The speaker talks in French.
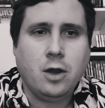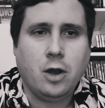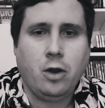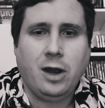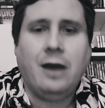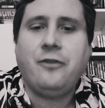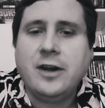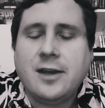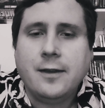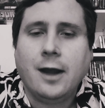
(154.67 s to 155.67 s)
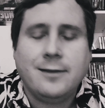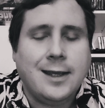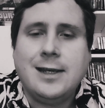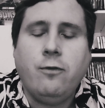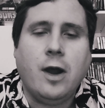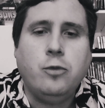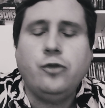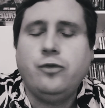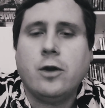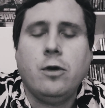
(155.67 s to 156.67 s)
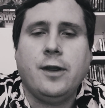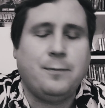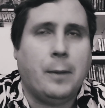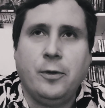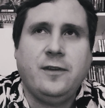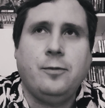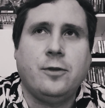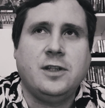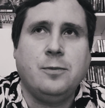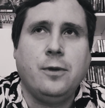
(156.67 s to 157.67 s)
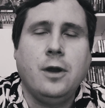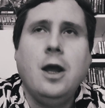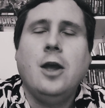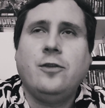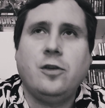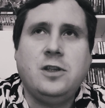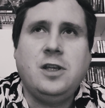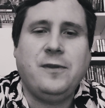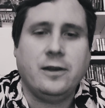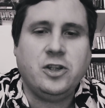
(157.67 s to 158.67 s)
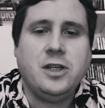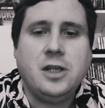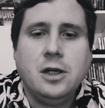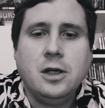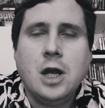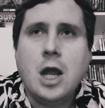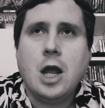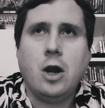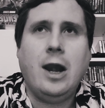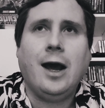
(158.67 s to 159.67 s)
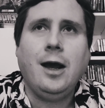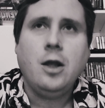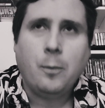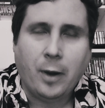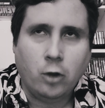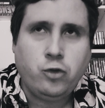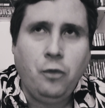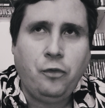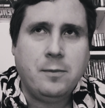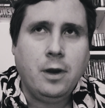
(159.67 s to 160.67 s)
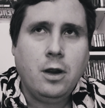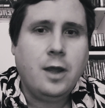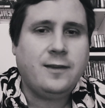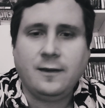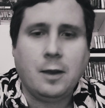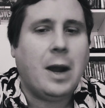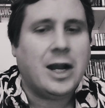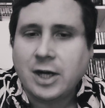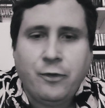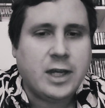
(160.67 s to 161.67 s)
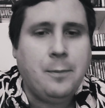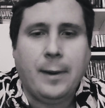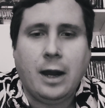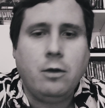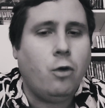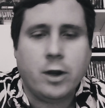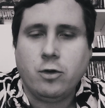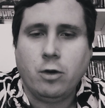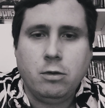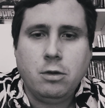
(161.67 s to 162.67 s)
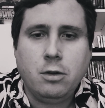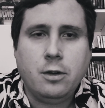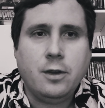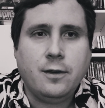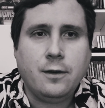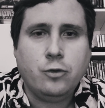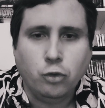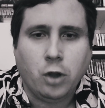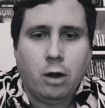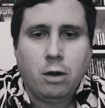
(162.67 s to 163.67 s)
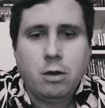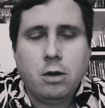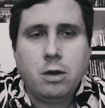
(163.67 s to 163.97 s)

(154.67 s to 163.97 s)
euh, Raphaël Kénard, dès qu'il ouvre la bouche, vous rigolez, c'est pas possible ce type. Ce type, c'est un génie. Là, pendant tout le film, c'est simple, à chaque fois qu'il parle, on rigole. Tout le temps.